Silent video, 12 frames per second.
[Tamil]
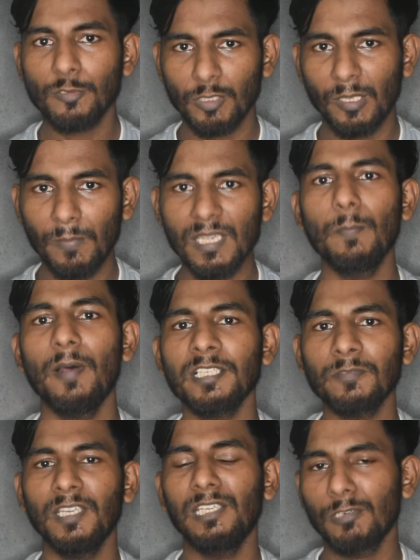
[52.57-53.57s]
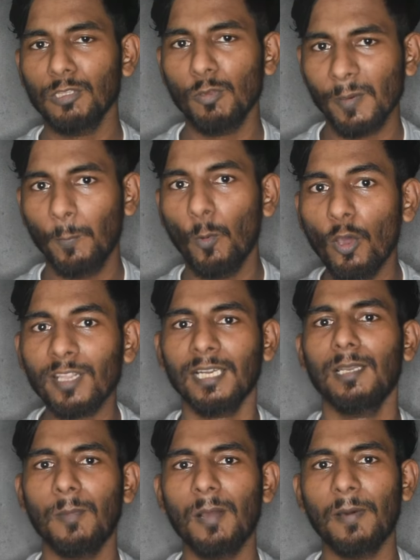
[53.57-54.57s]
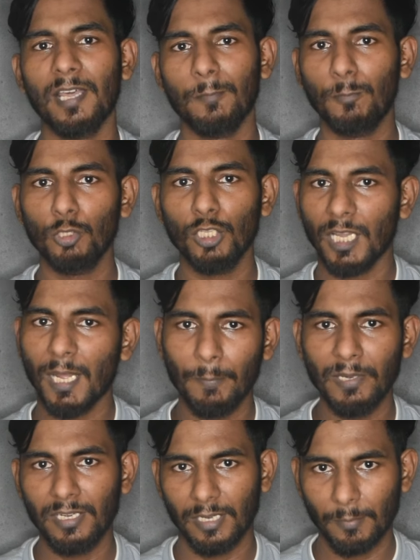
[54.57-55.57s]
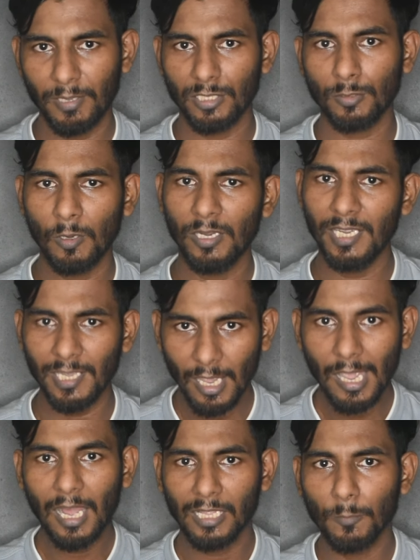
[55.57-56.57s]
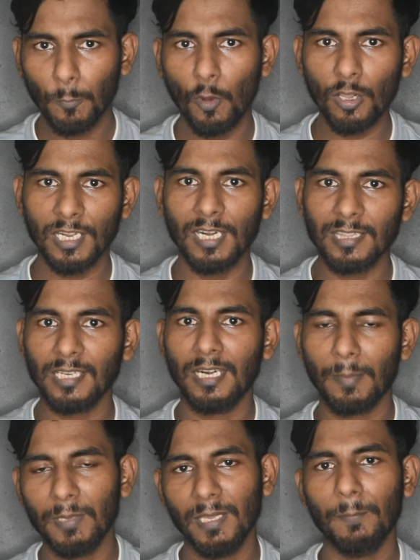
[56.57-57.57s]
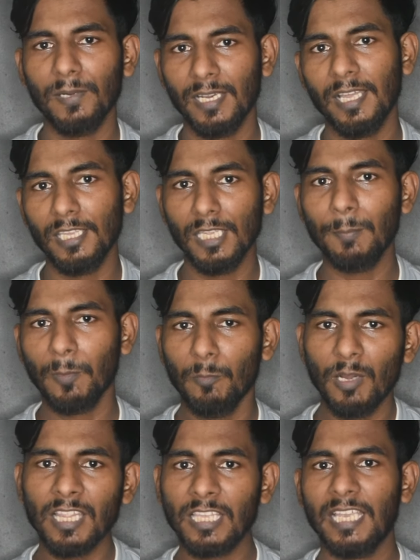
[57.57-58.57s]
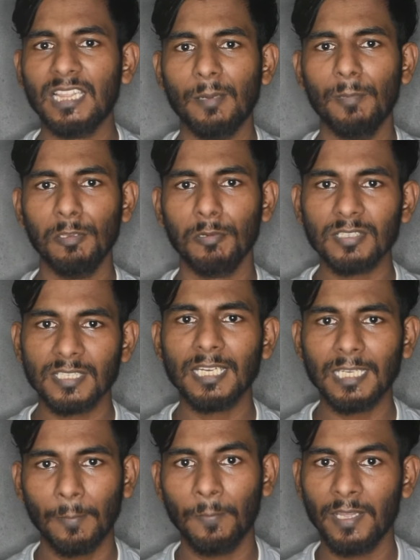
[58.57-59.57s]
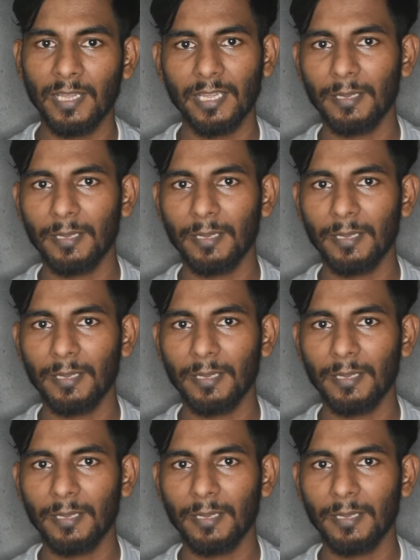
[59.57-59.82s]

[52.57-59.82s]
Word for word: ஸோ அந்த பிக் பாஸ் வீடு வந்து ஒரு போர்க்களமாக மாறப்போகுது அப்படின்ற மாதிரி சொல்லி அந்த போர்க்களத்தில் நம்ம எப்படிலாம் இருப்போமோ அதுக்கேற்ற மாதிரி ஒரு செட்டப்பை